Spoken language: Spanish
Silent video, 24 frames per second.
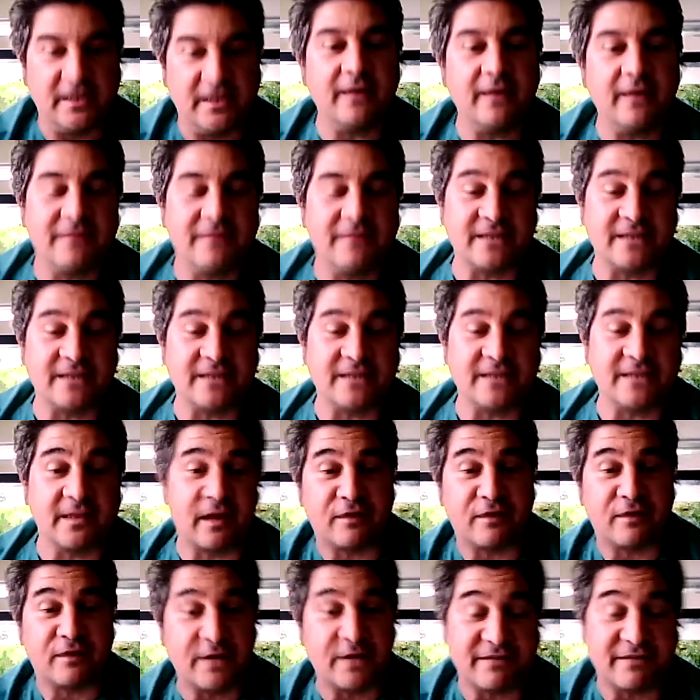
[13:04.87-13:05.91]
Ni desde
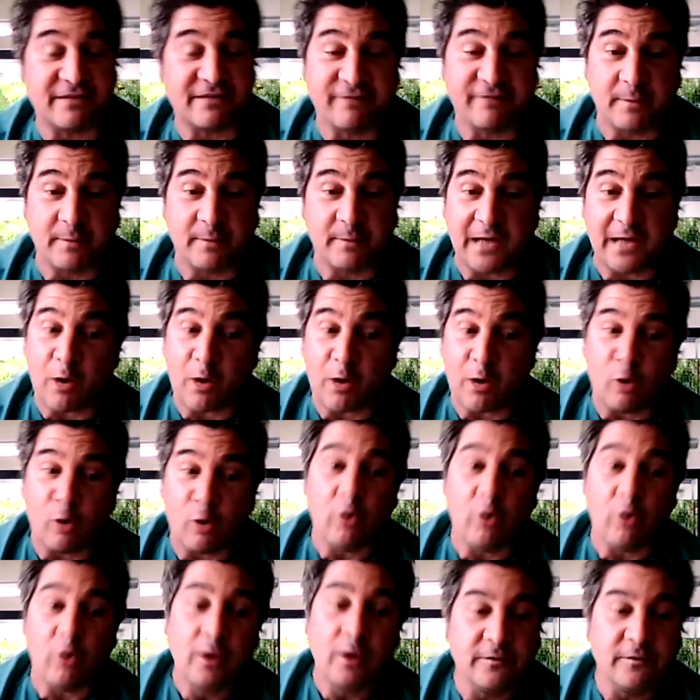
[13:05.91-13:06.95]
direcciones de enfermería
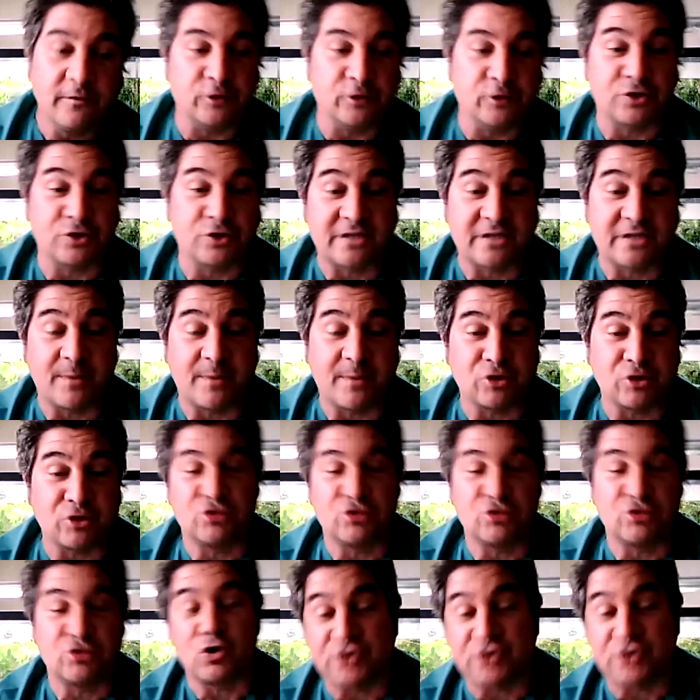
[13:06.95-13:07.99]
o de otros
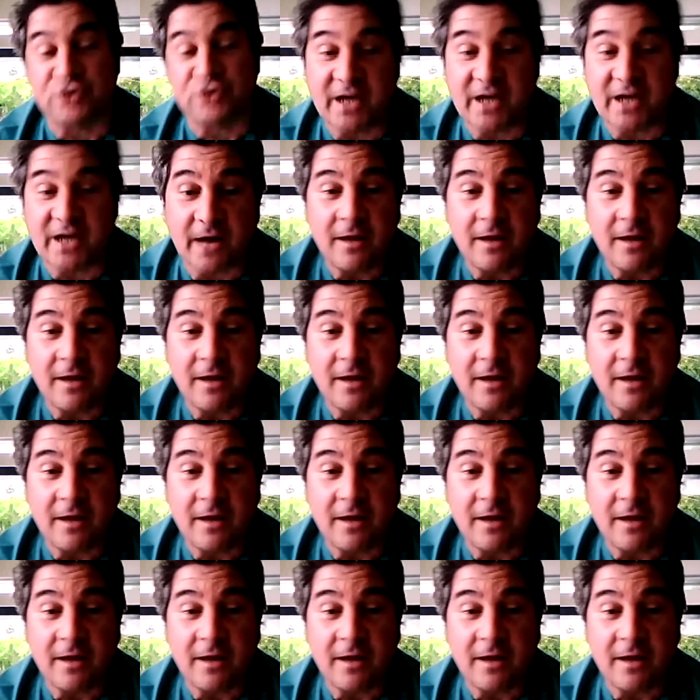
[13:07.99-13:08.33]
estamentos nos